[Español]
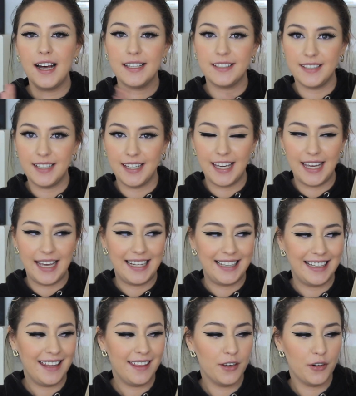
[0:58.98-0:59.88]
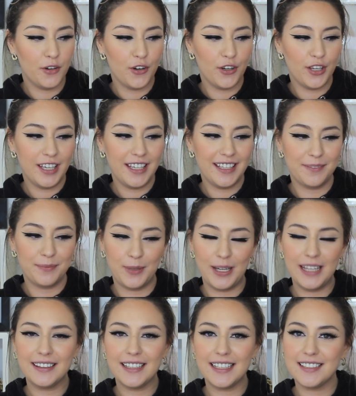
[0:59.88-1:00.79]
Así que el día de hoy
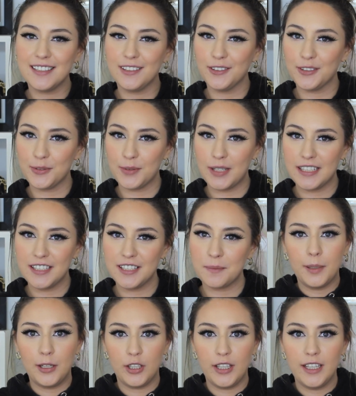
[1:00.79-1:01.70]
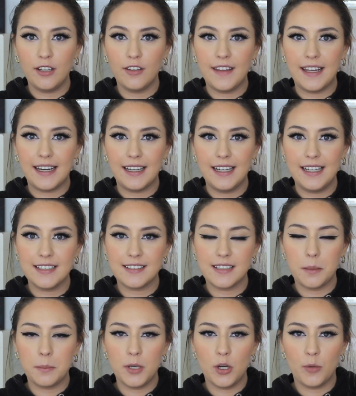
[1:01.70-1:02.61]
voy a estar haciendo swatch, pero quiero
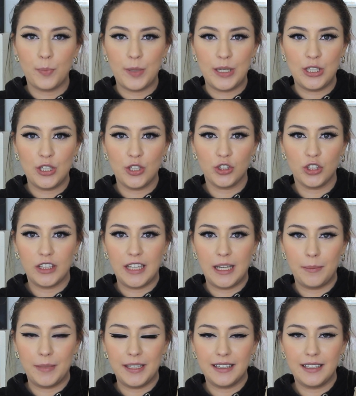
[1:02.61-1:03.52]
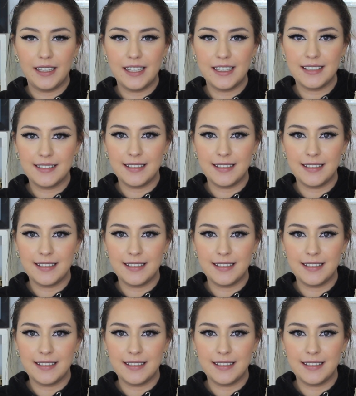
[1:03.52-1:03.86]
darles mi opinión totalmente